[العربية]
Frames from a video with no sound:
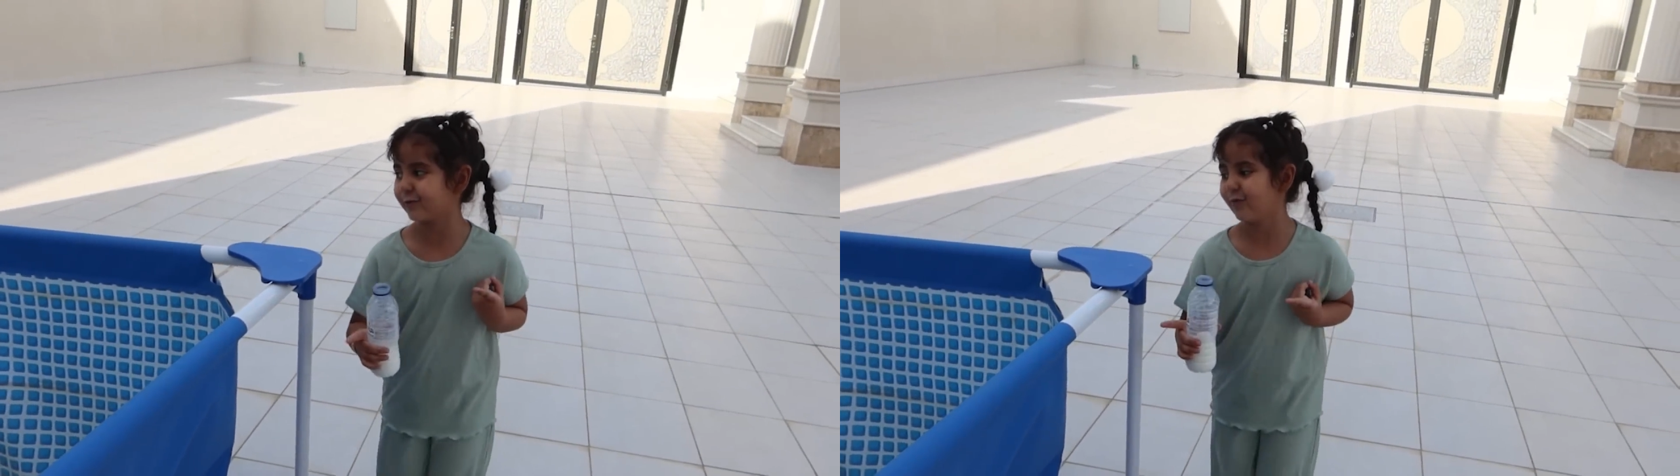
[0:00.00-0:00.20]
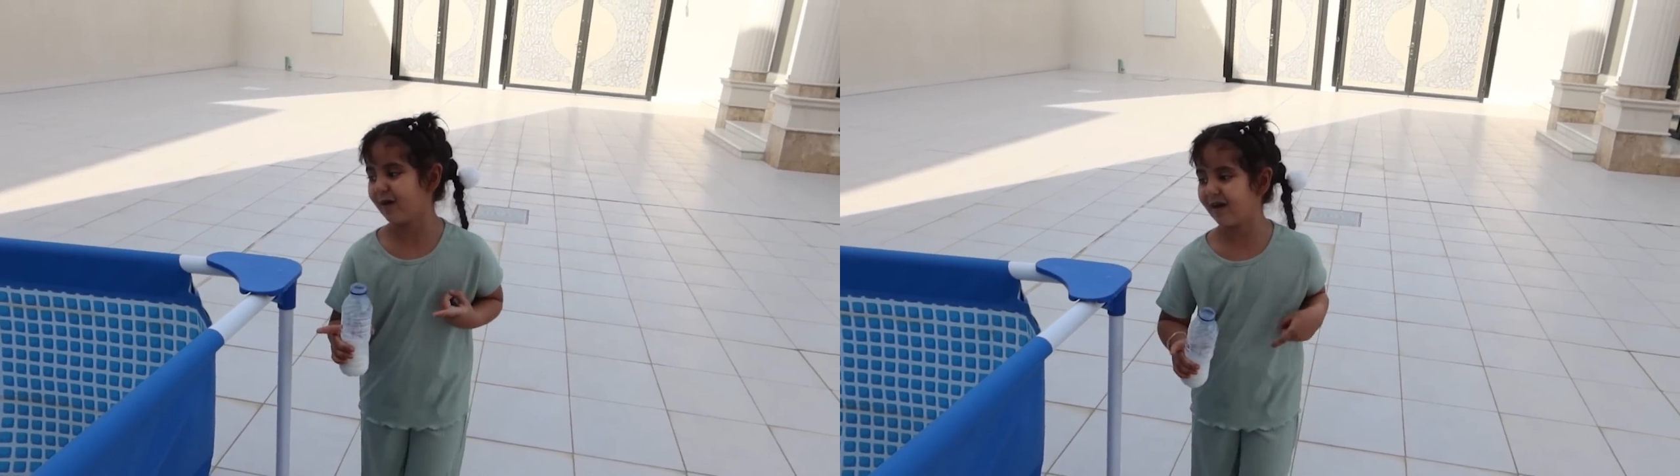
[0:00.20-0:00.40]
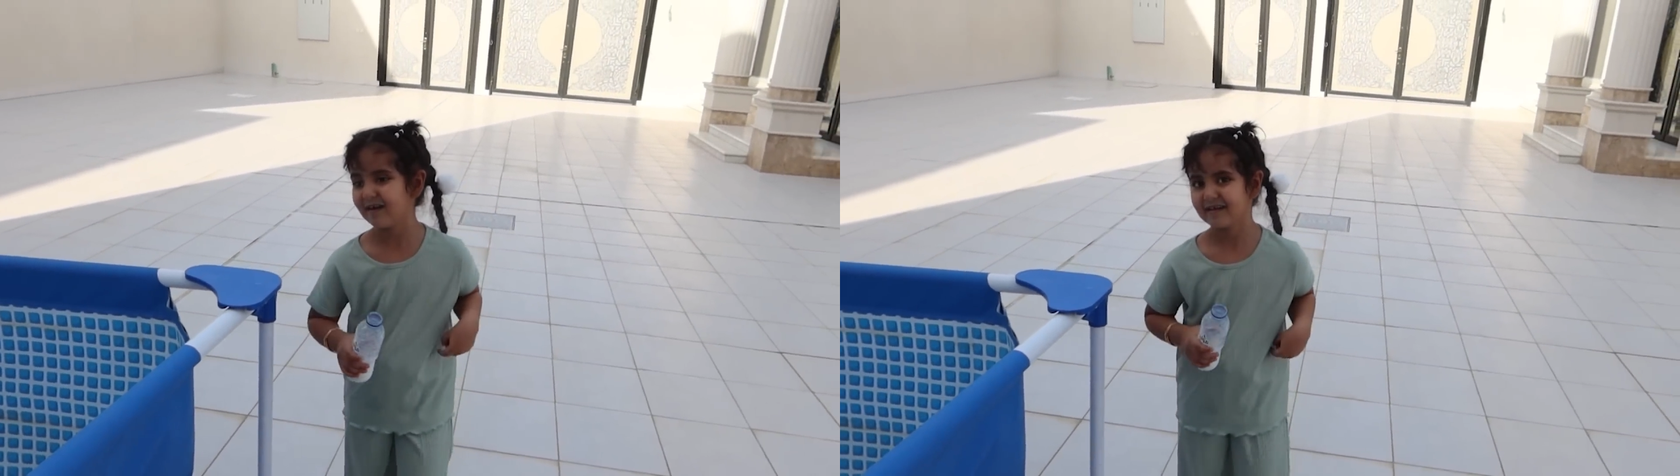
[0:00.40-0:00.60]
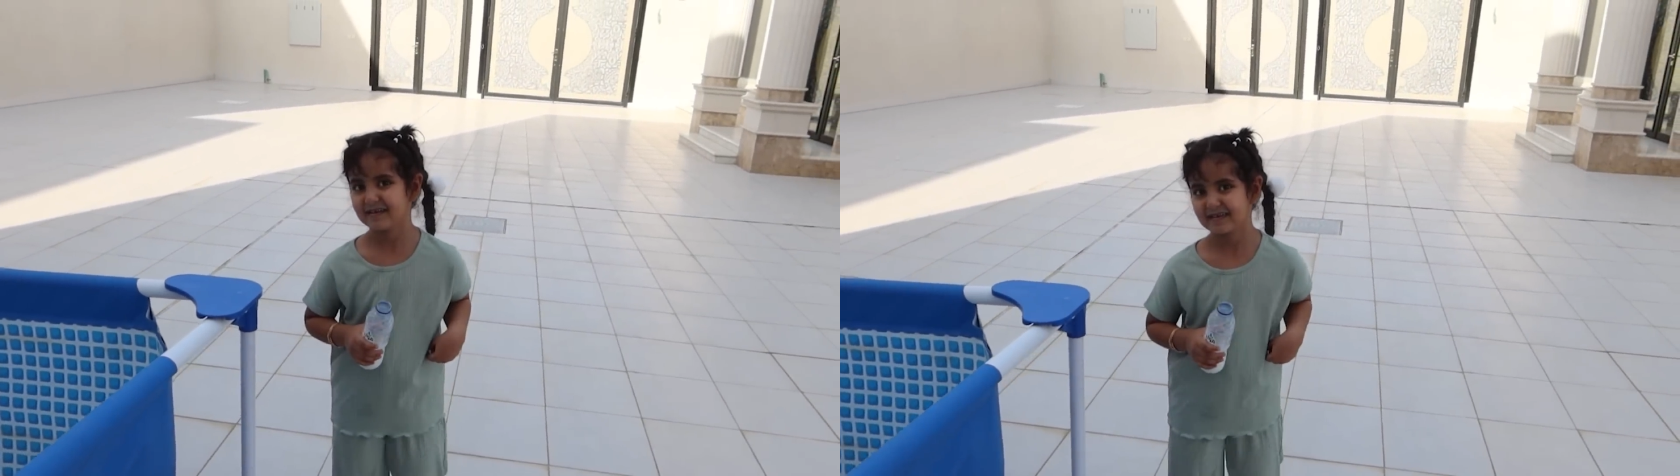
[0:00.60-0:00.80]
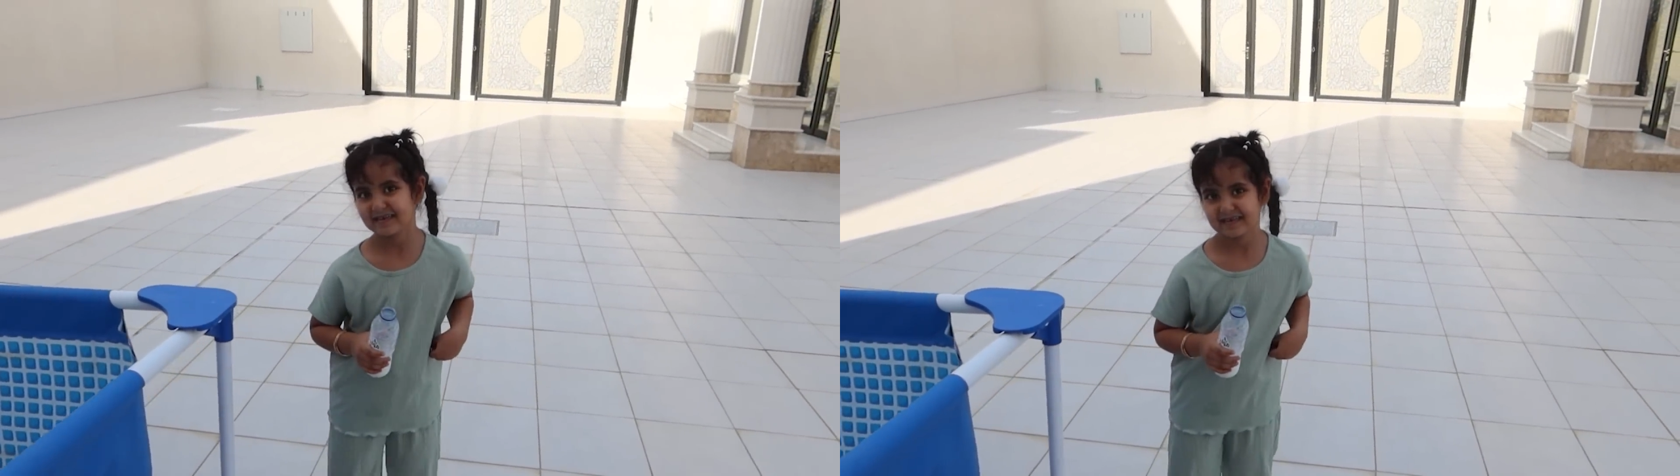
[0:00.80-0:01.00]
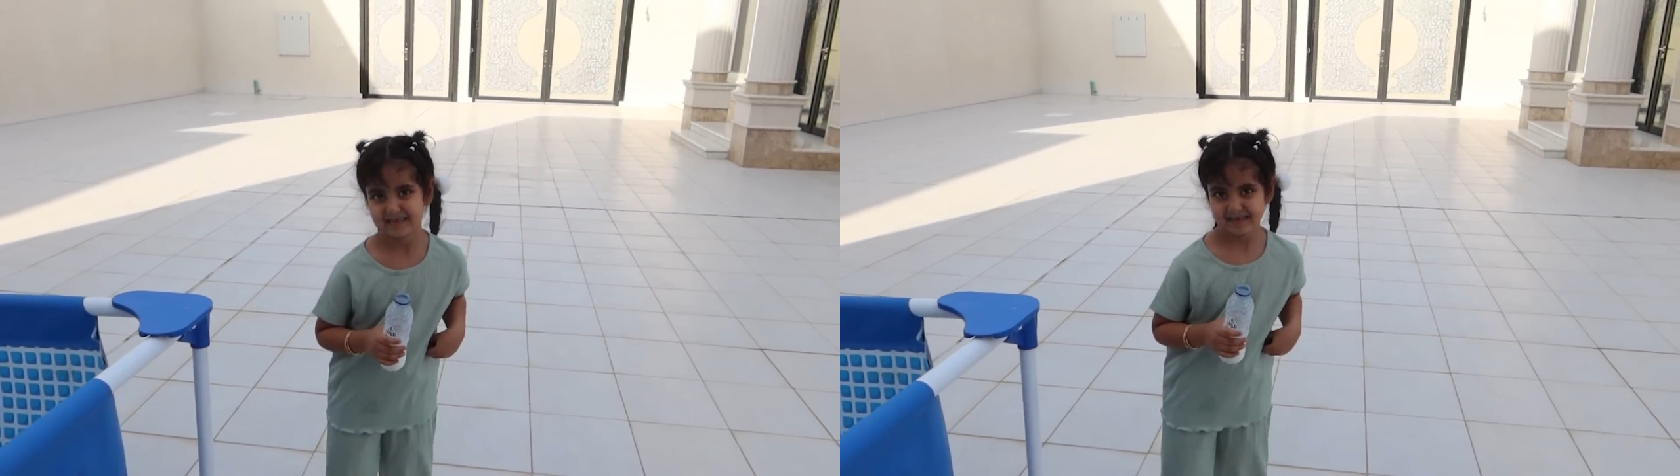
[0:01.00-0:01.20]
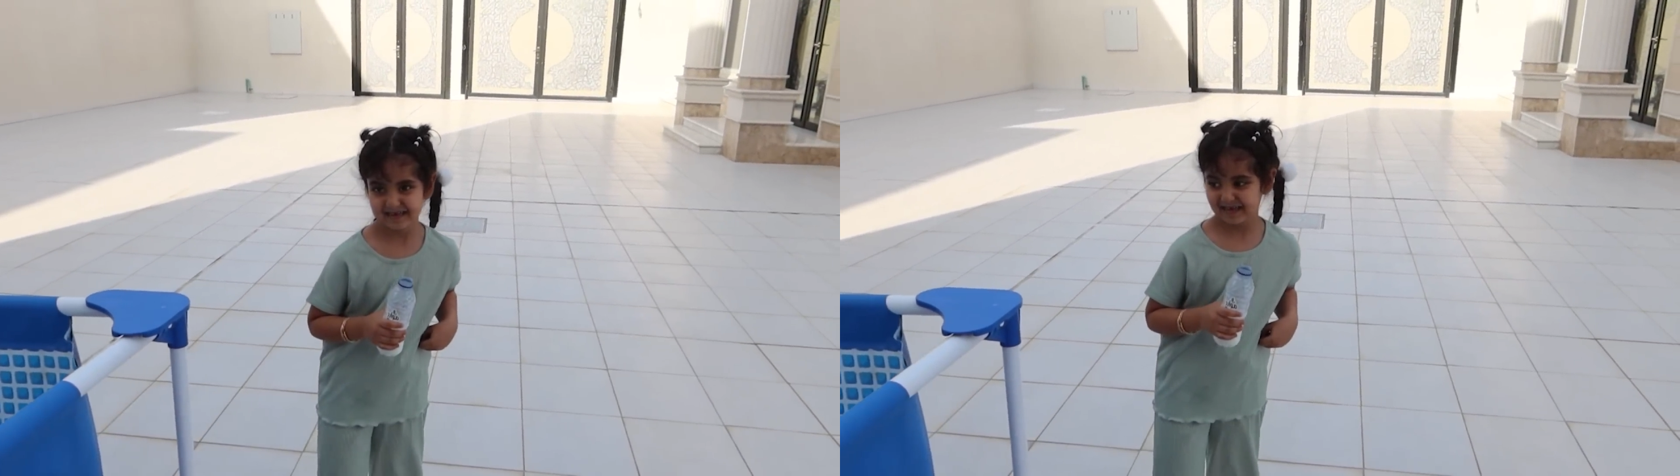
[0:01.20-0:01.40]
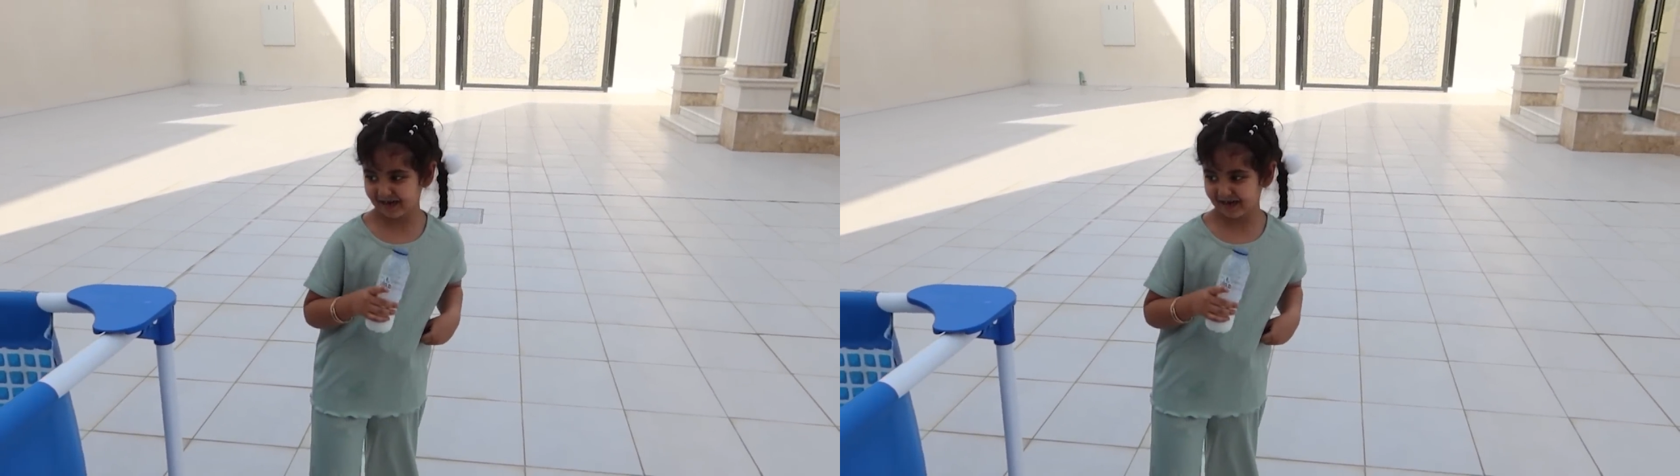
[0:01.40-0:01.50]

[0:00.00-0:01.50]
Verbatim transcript: غروة وشلون؟